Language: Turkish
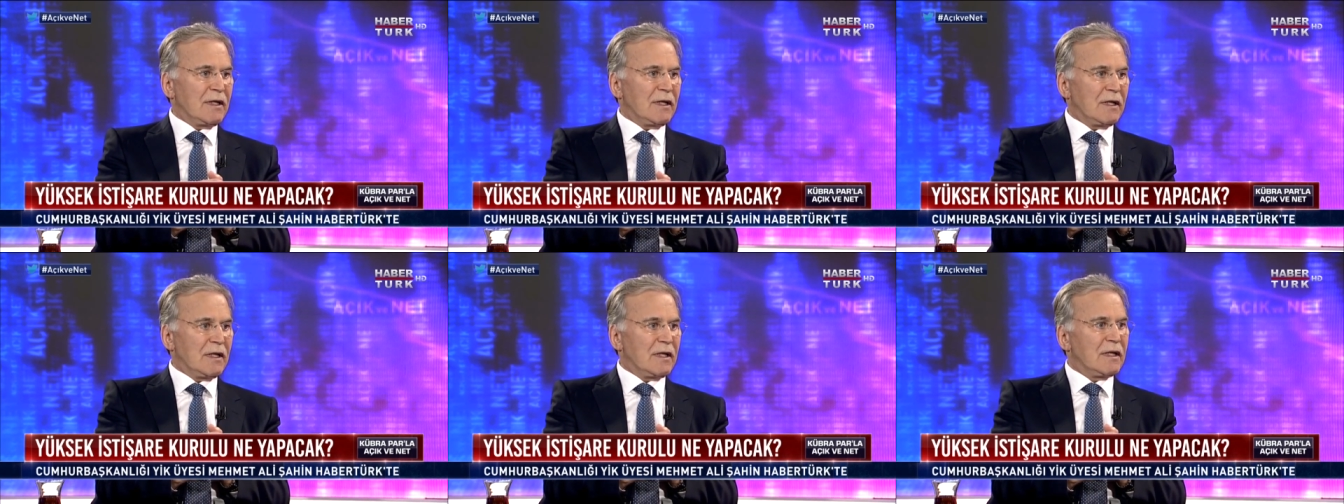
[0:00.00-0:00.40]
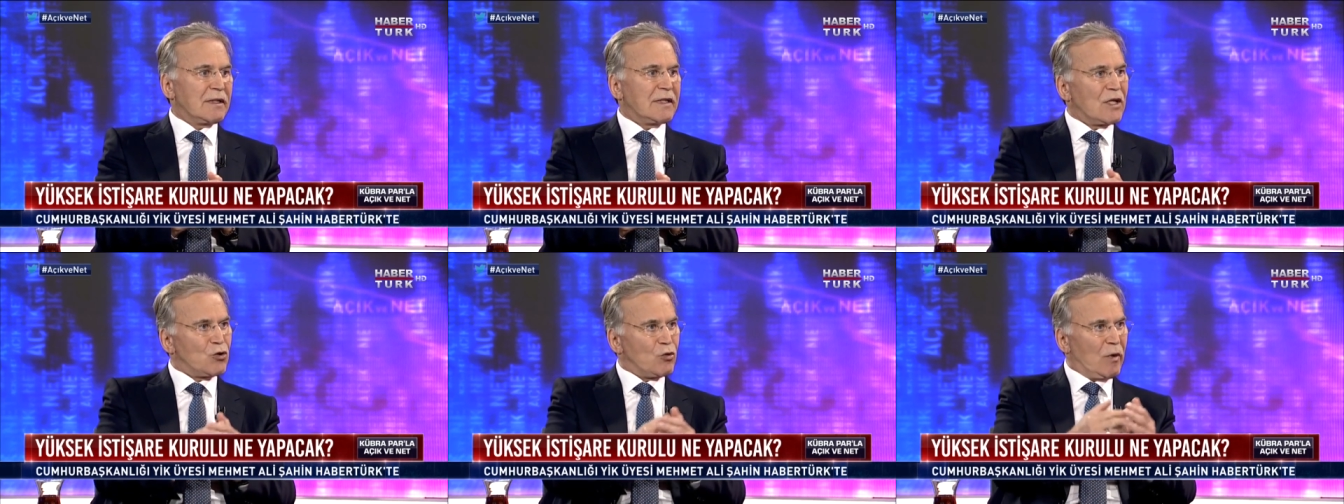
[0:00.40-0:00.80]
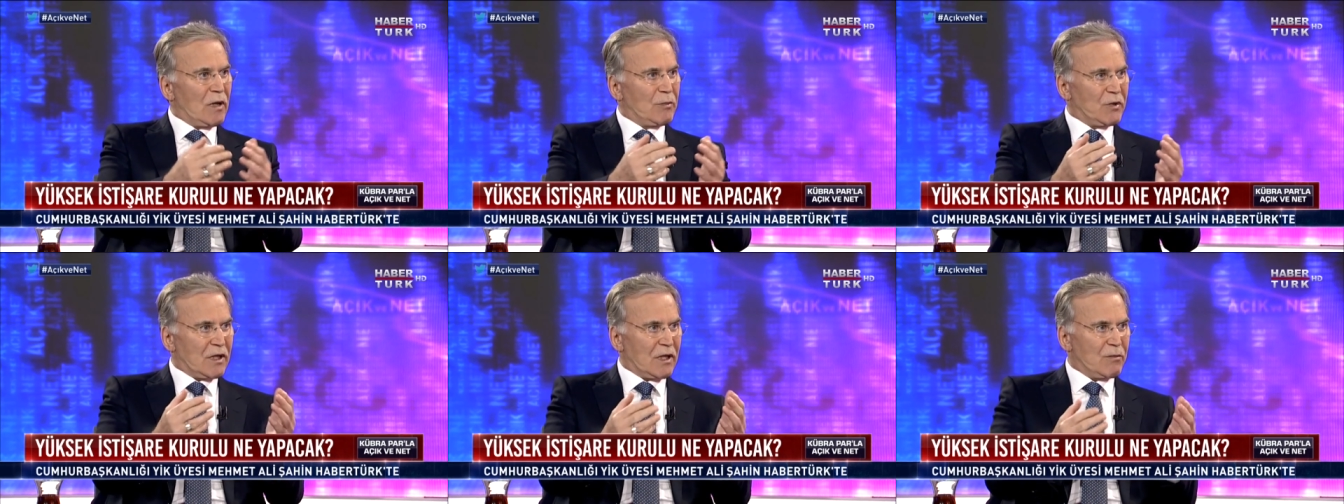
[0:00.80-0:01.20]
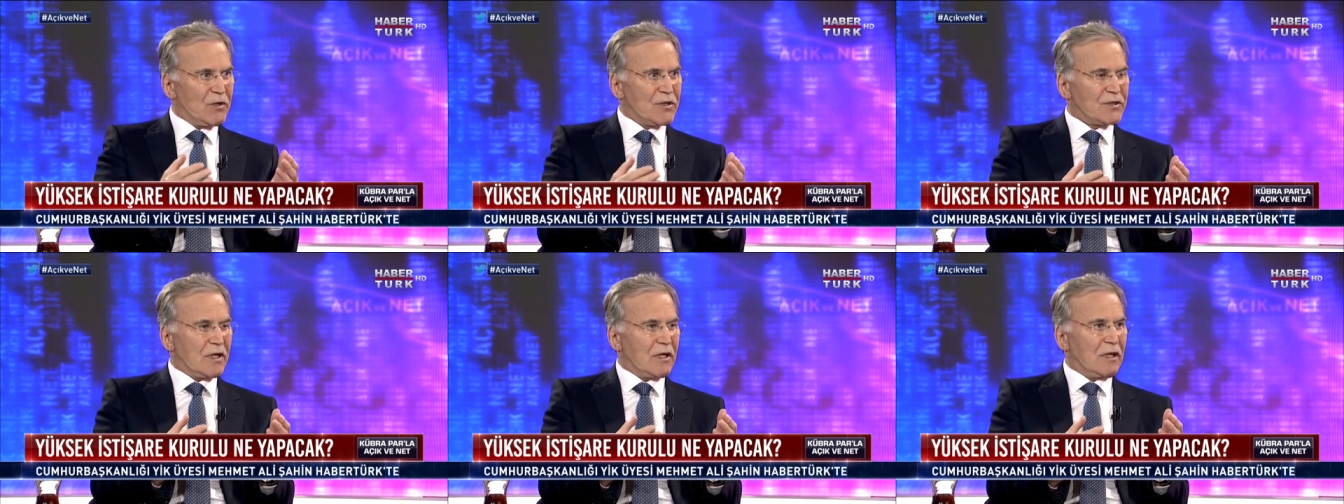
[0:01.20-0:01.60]
e, tecrübeli bir takım
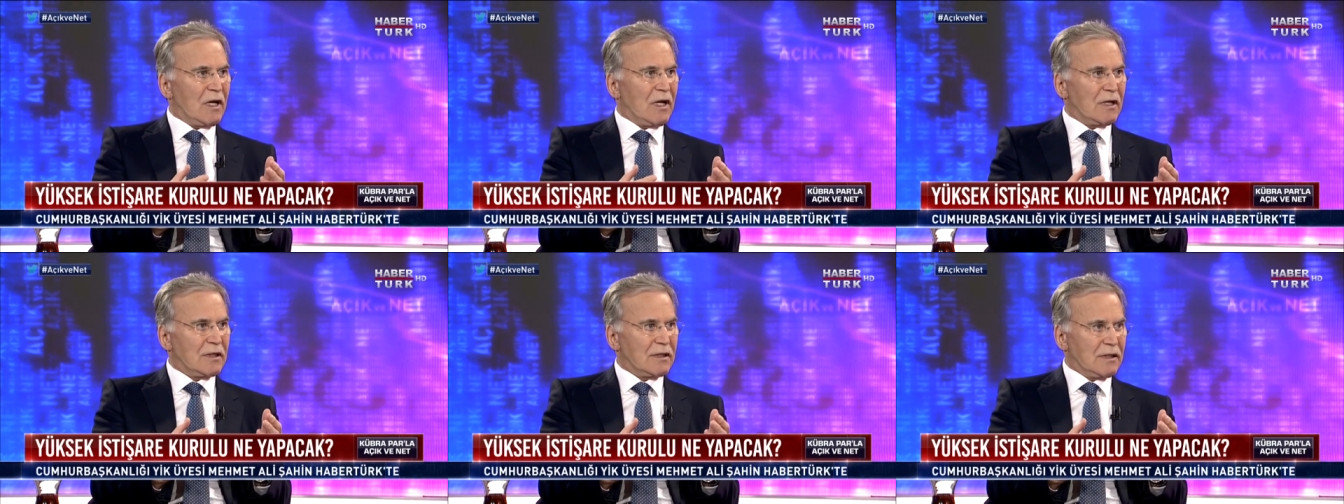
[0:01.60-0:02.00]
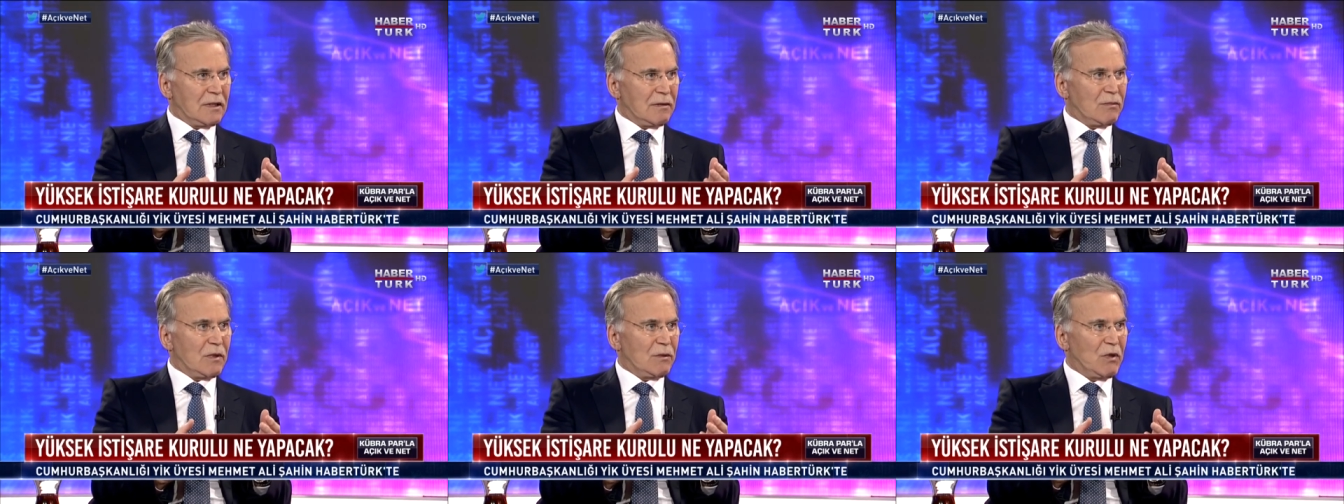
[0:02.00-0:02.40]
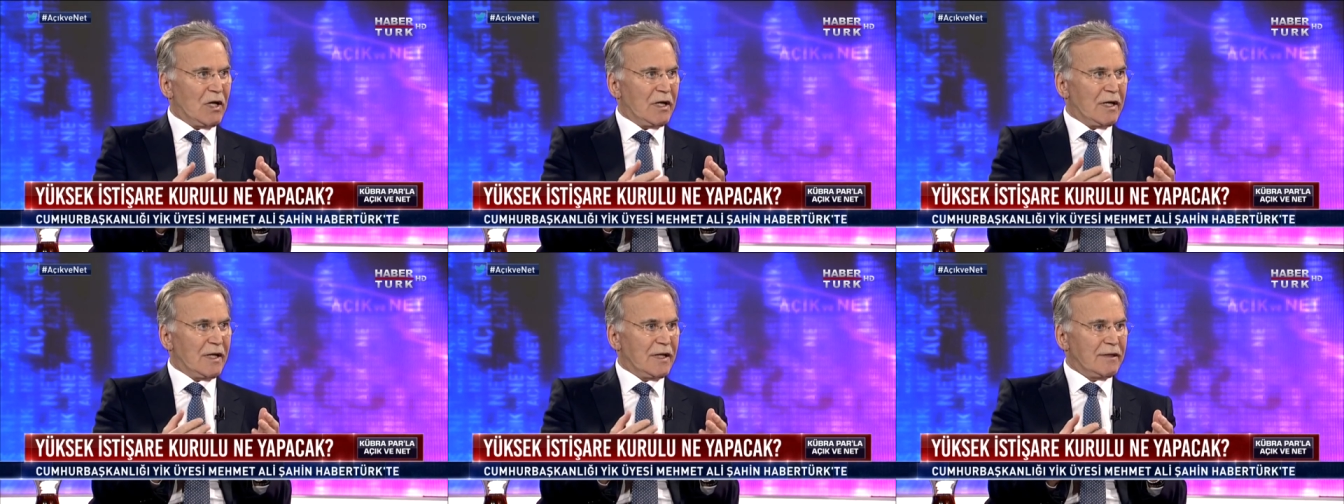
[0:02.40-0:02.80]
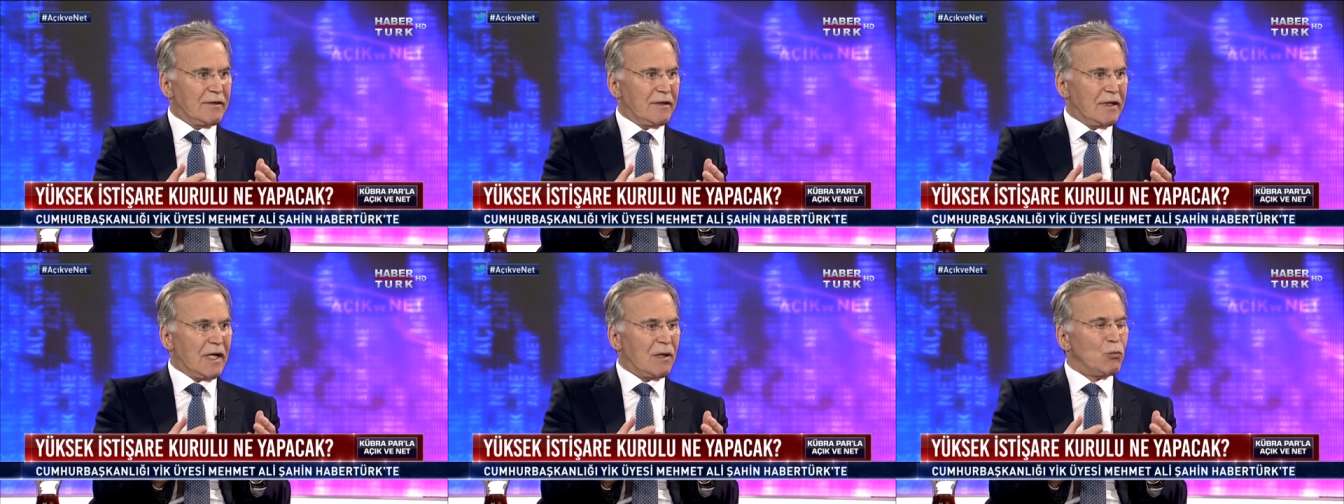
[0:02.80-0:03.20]
insanları bir araya
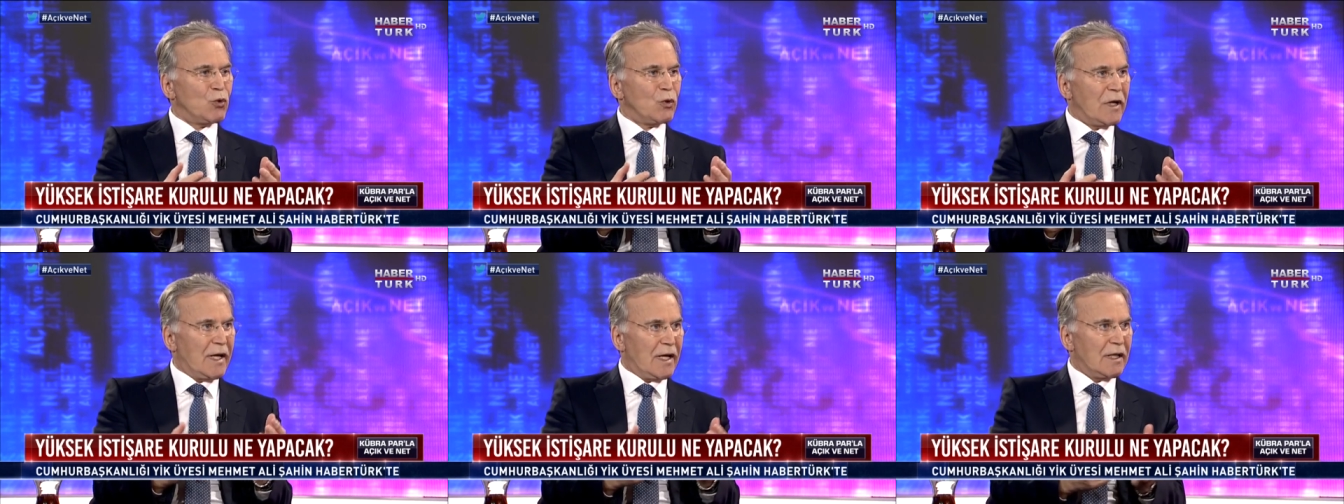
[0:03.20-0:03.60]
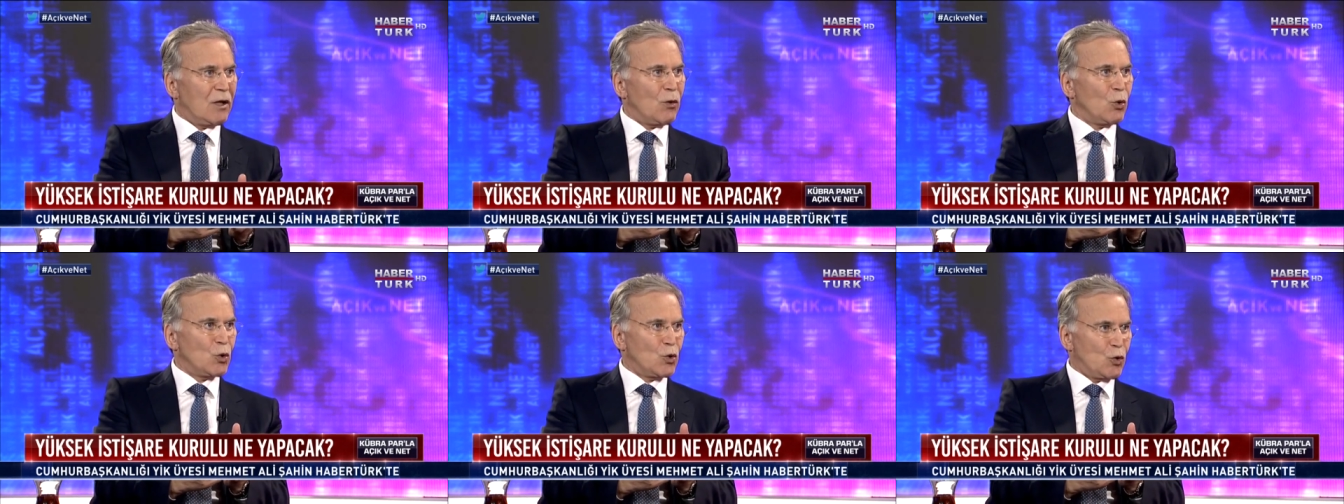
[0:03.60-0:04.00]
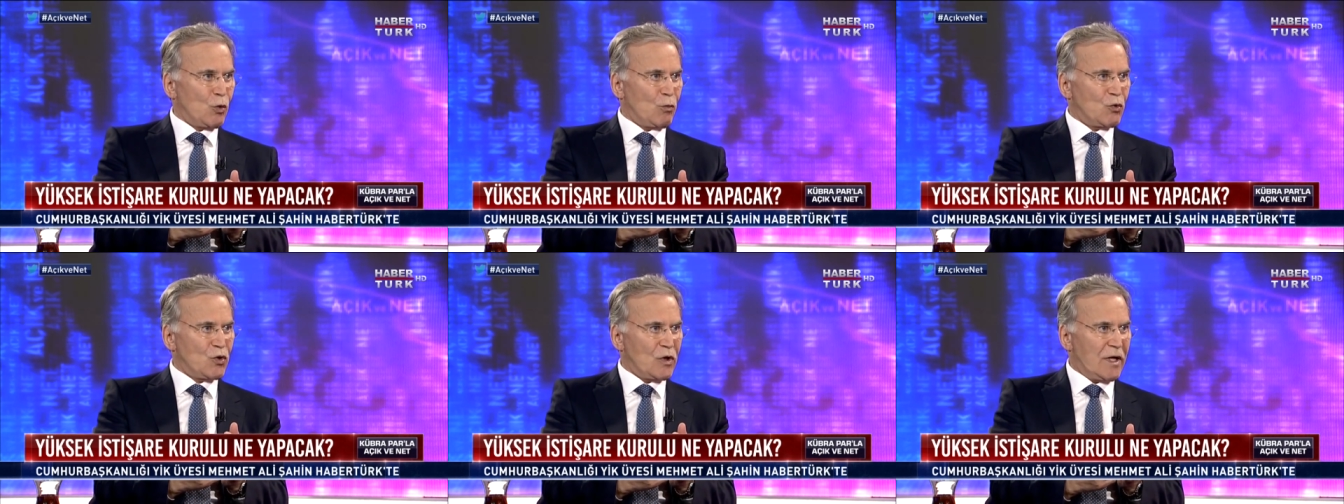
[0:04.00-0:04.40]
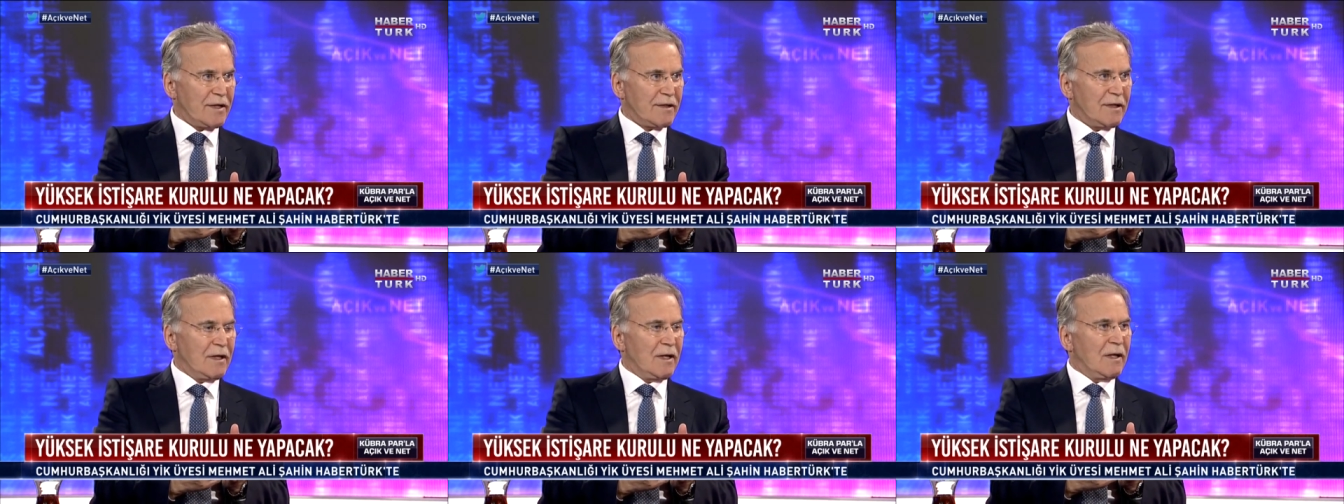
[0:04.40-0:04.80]
getirerek bu tür heyetler
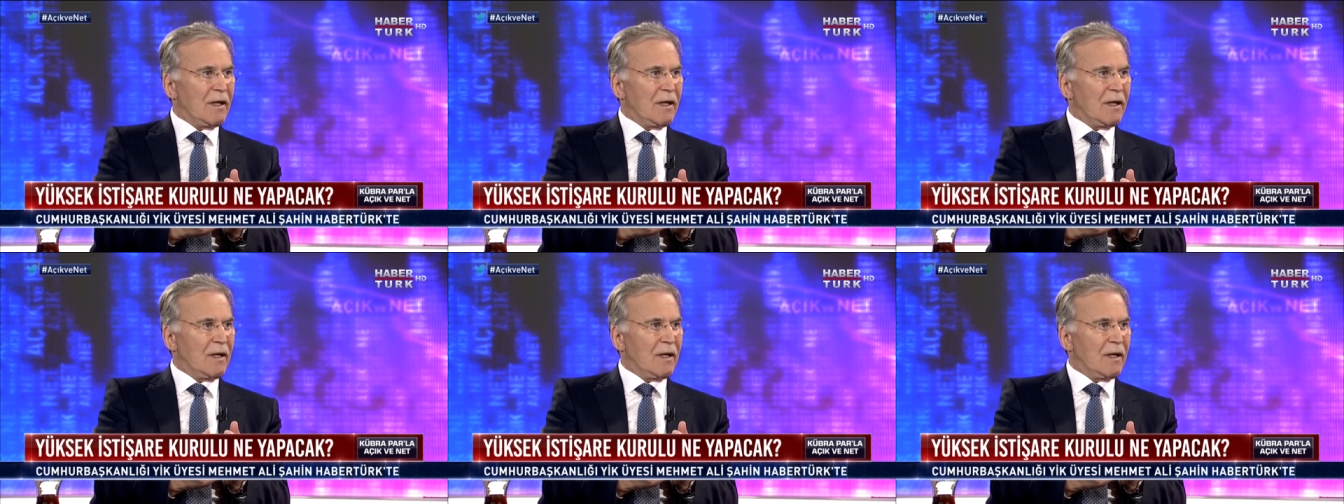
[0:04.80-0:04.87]
oluşturmuşlar.